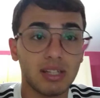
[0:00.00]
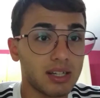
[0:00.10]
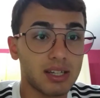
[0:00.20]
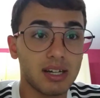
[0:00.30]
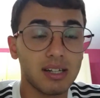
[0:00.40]

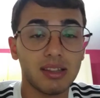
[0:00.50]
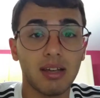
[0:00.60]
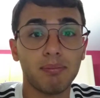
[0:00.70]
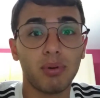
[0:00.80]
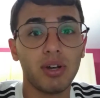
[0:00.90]

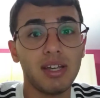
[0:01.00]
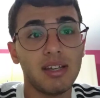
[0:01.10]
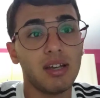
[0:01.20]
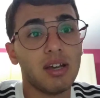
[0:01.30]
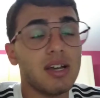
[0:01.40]
attaccante.
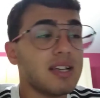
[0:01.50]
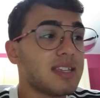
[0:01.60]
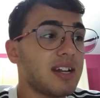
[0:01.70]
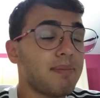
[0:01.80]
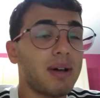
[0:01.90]
Poi
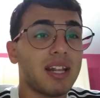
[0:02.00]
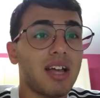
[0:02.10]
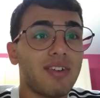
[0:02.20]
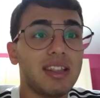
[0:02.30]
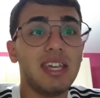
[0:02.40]
se ne
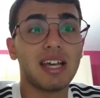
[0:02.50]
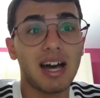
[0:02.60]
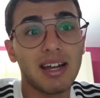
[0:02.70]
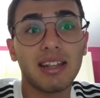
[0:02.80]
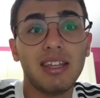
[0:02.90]
parlava di
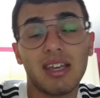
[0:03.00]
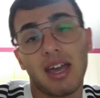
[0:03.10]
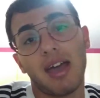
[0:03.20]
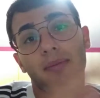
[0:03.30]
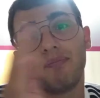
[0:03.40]
Cardi
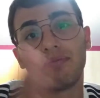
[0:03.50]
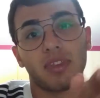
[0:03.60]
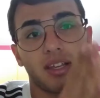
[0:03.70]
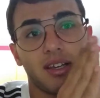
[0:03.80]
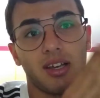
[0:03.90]
che
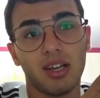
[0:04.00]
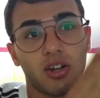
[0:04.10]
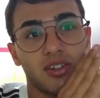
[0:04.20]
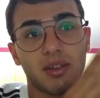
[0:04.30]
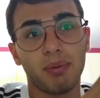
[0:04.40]

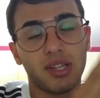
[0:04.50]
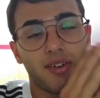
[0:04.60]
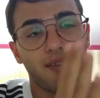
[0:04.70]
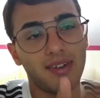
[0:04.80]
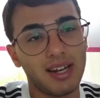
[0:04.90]
cosa
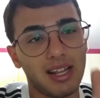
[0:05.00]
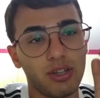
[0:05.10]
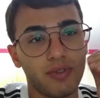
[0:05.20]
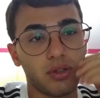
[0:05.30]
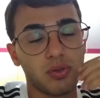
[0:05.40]
poteva fare la
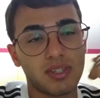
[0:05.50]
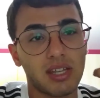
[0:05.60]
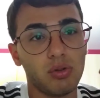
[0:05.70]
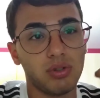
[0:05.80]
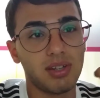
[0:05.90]
Juventus
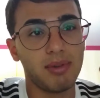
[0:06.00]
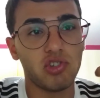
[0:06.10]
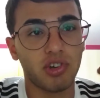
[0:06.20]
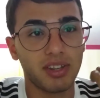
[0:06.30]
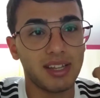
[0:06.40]
dagli ultimi
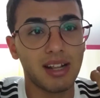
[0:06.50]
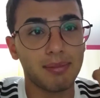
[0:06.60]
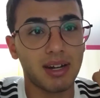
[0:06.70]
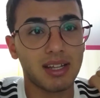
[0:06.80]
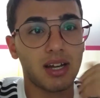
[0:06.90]
giorni del
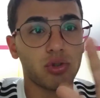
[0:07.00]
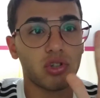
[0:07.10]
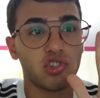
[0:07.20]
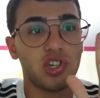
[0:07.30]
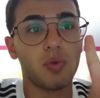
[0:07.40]
mercato
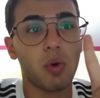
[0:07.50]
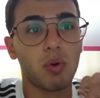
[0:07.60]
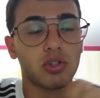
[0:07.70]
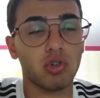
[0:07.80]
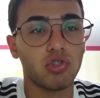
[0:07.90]
a
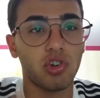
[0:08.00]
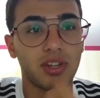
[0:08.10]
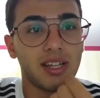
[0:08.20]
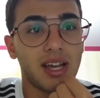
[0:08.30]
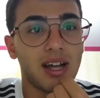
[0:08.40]
5-4
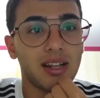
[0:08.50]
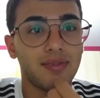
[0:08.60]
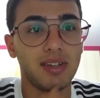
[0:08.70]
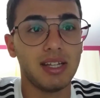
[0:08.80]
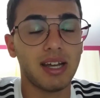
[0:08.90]
giorni
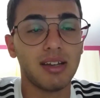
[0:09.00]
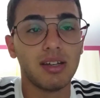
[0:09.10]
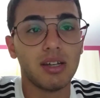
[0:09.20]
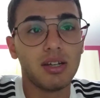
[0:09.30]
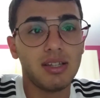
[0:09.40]
alla fine.
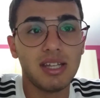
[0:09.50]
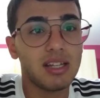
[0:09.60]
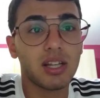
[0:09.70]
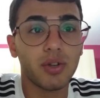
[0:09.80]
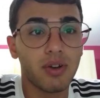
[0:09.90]

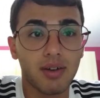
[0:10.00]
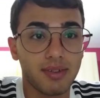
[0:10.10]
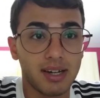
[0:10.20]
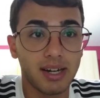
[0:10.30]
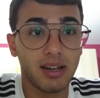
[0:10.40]
Niente doveva
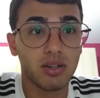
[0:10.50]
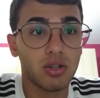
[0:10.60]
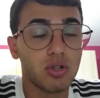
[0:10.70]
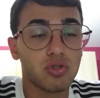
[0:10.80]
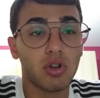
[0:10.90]
fare.
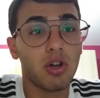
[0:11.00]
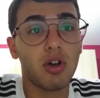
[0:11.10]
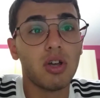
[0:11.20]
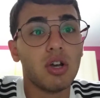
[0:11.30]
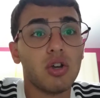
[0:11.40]

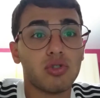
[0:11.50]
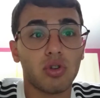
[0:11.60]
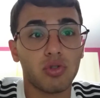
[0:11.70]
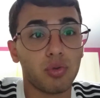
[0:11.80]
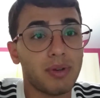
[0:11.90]
Solo,
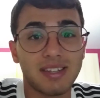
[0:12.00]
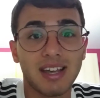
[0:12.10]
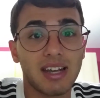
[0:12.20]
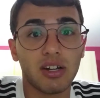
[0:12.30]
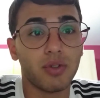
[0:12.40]
solo su
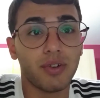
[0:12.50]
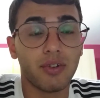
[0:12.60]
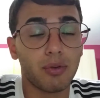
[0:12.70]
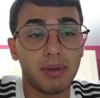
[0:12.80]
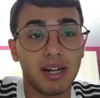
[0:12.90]
Meseken
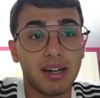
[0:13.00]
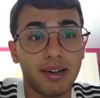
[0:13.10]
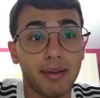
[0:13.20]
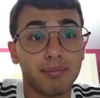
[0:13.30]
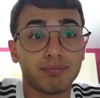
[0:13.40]
dovevano
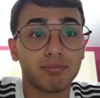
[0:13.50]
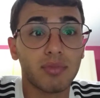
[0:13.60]
mirare.